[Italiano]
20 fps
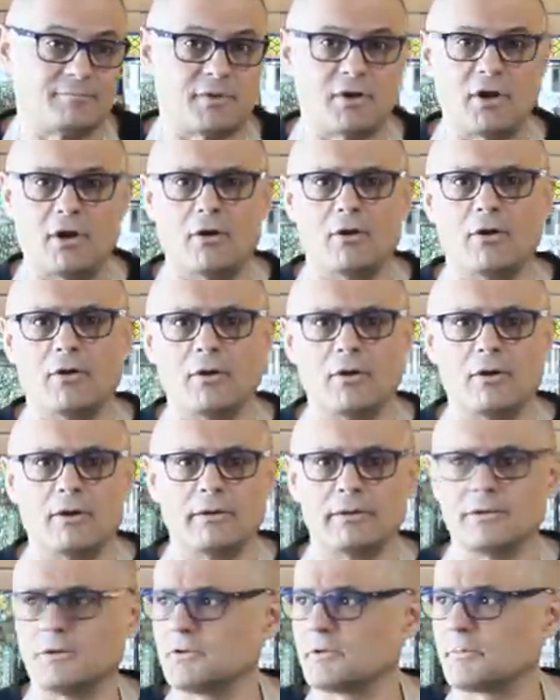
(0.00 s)
però
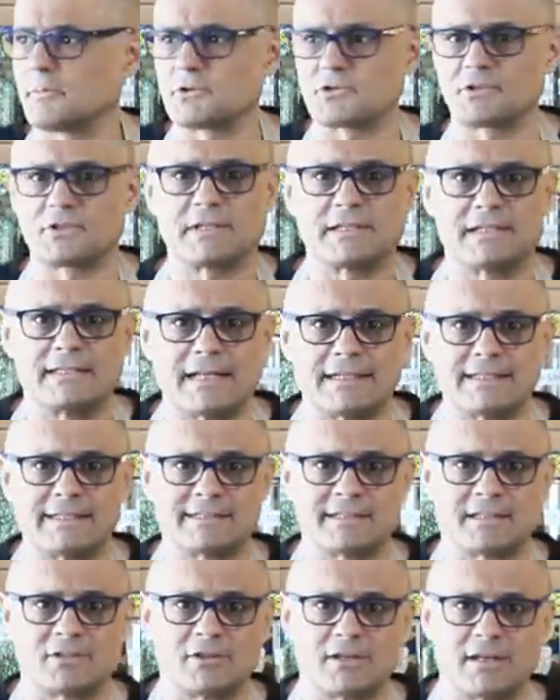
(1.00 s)
in ogni posto che andate
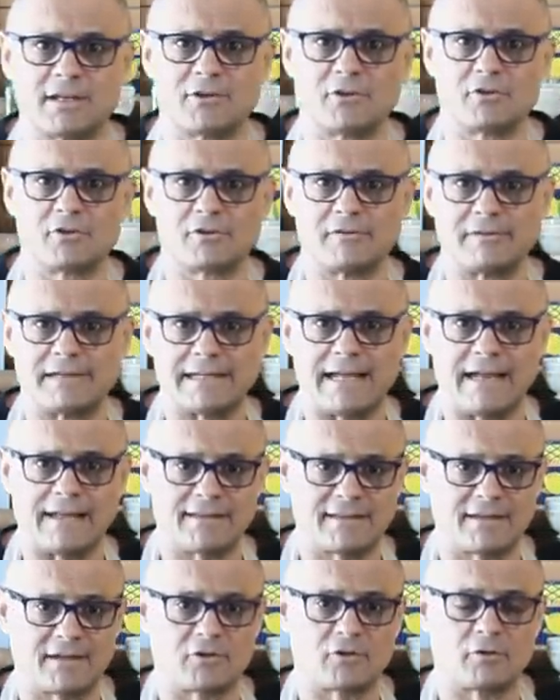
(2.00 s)
c'hanno la loro
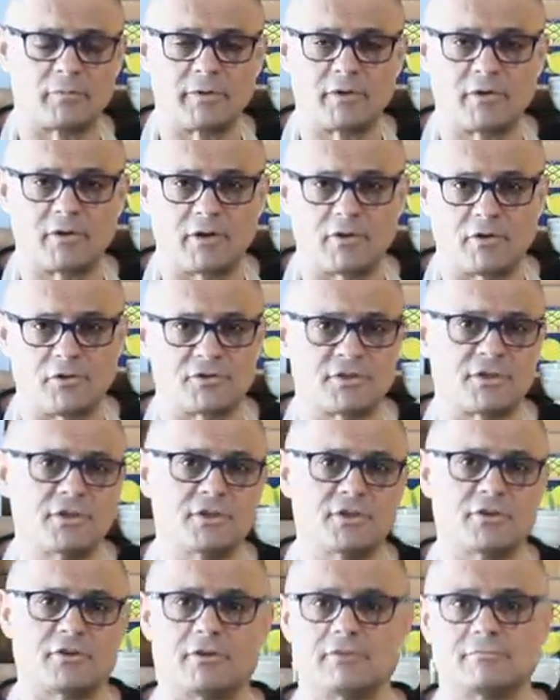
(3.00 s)
variante, la loro piccola cosa.
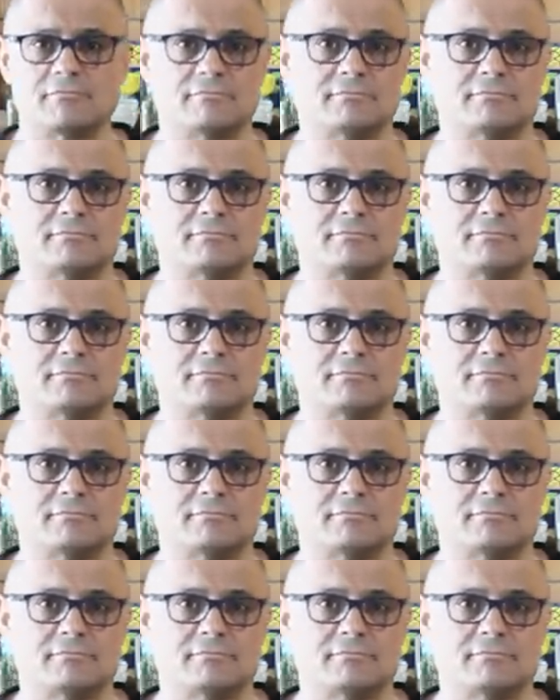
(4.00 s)
Io